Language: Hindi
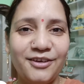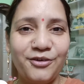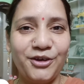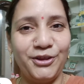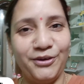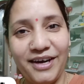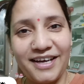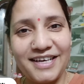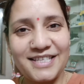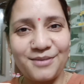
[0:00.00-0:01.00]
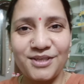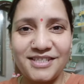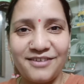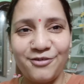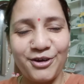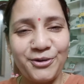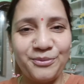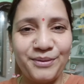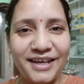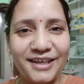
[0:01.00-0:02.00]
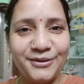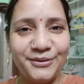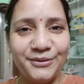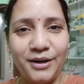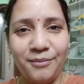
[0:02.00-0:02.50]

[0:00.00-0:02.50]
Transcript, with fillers: क्योंकि त्यौहार है सब सजे हुए घूमेंगे तो